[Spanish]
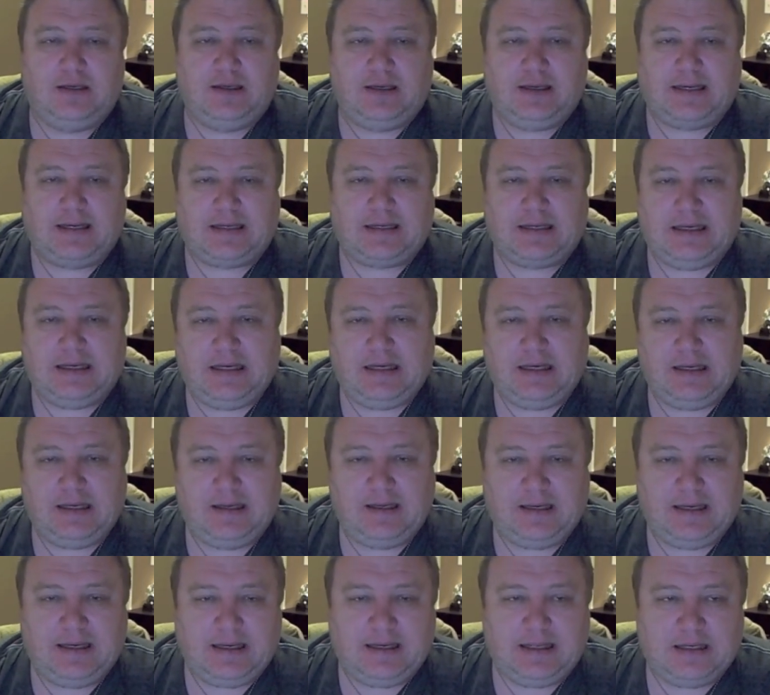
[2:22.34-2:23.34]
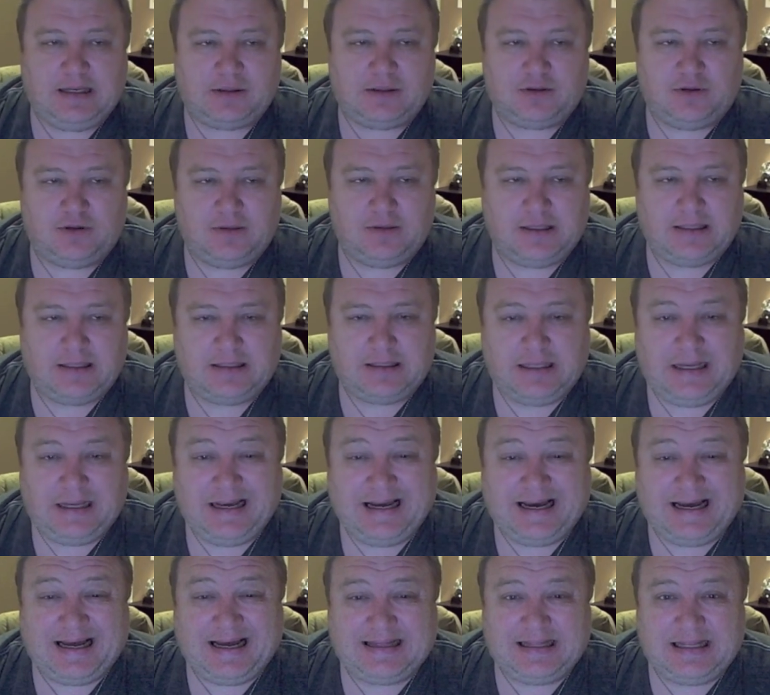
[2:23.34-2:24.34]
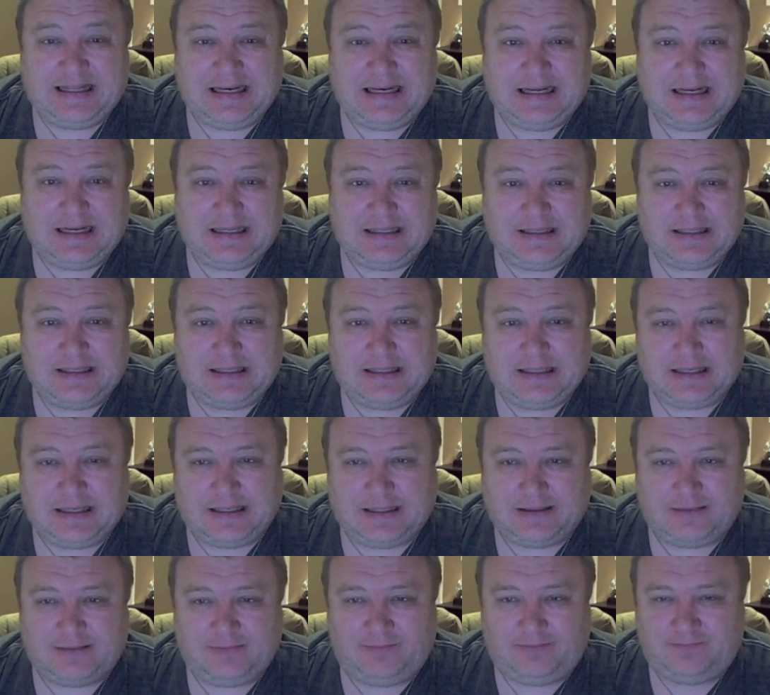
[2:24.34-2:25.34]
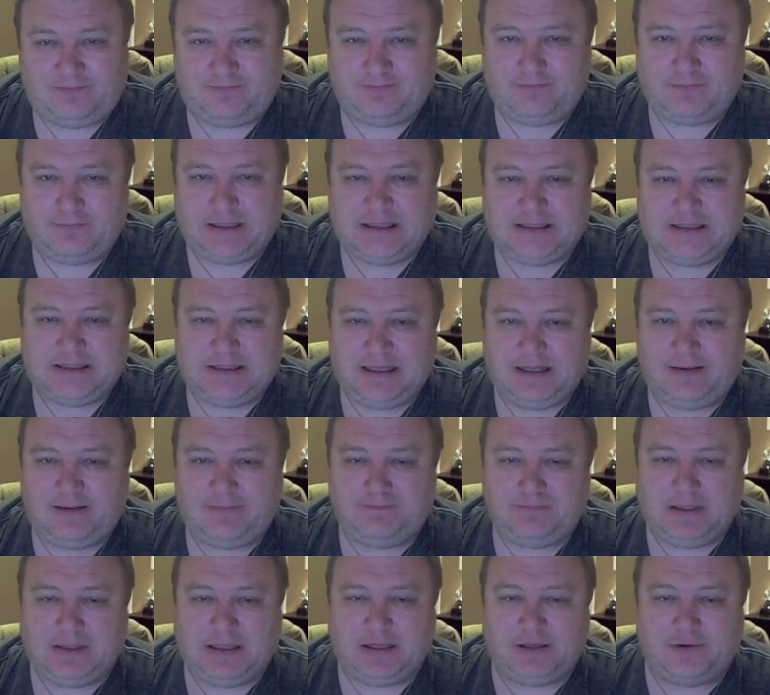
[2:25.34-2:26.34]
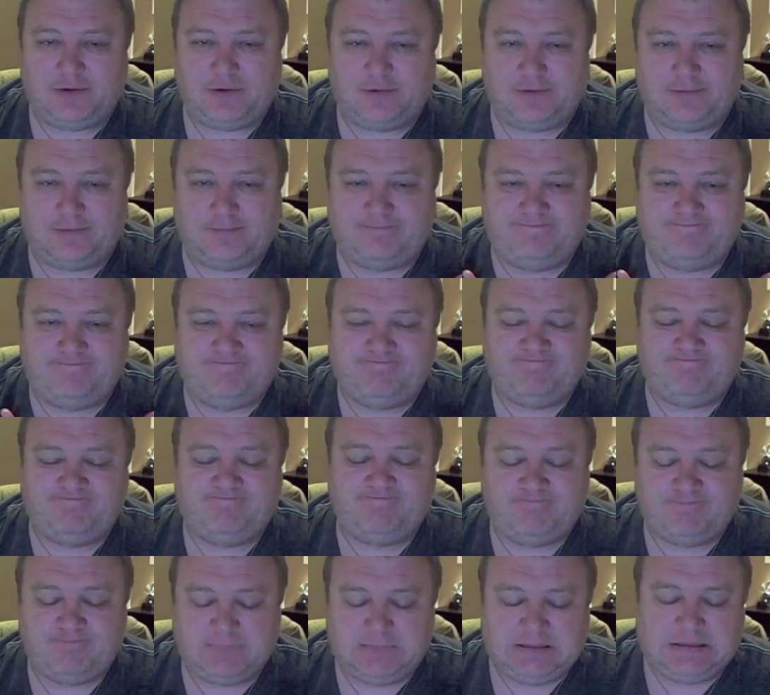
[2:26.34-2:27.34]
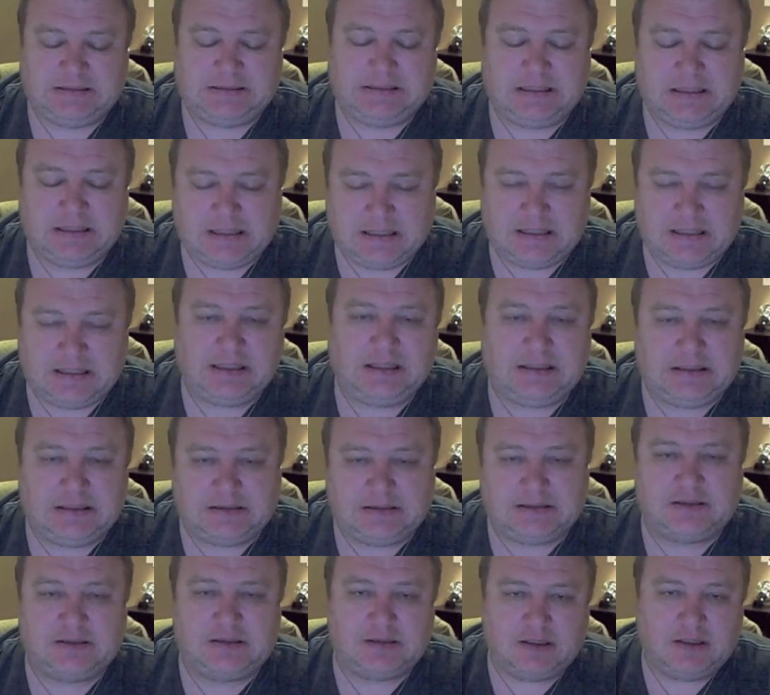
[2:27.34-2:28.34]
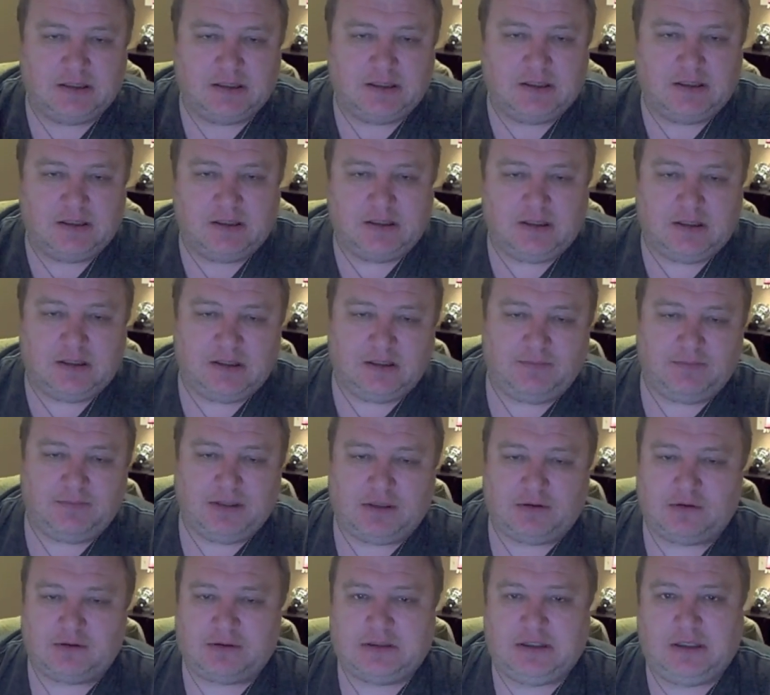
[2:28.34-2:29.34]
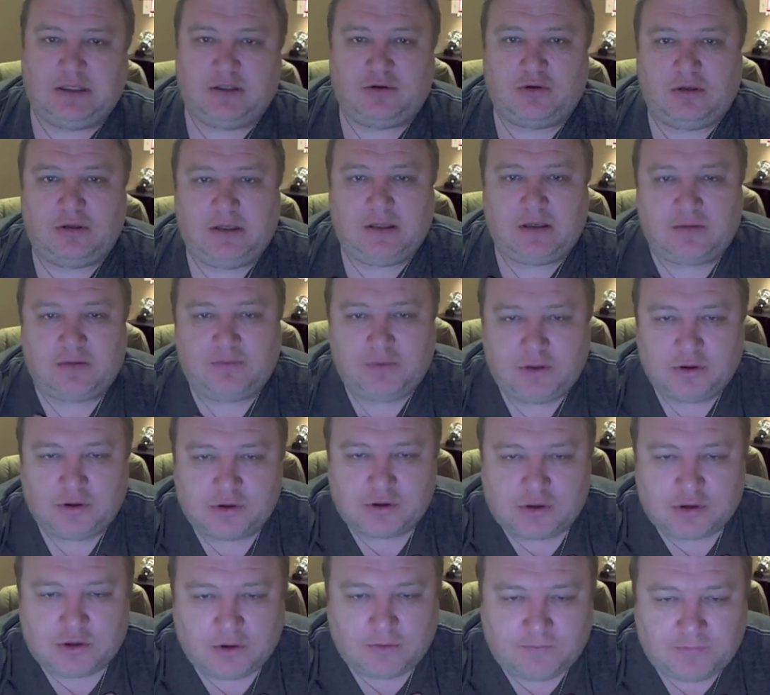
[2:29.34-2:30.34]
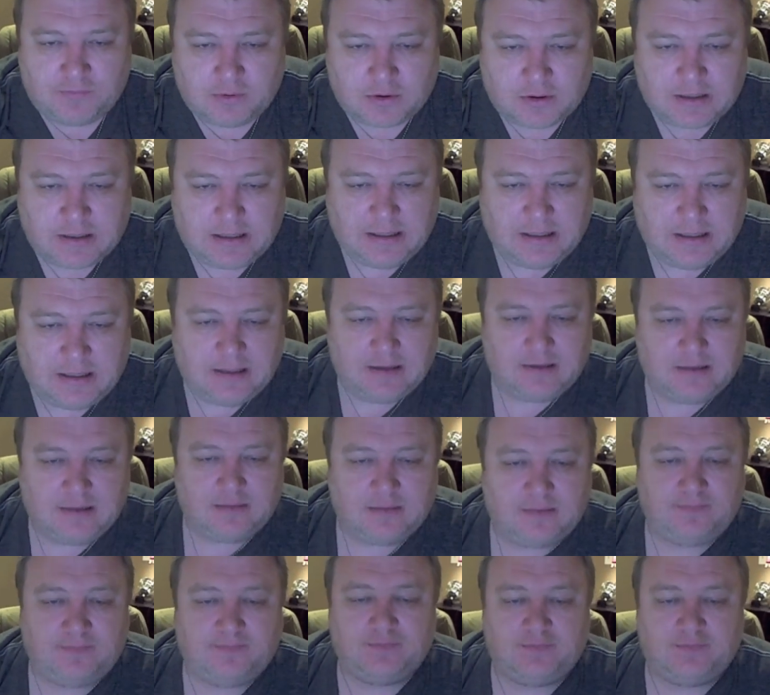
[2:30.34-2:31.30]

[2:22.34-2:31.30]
aquí en la ciudad de Atlanta. Va a ser, pero nice pero sí estoy nervioso porque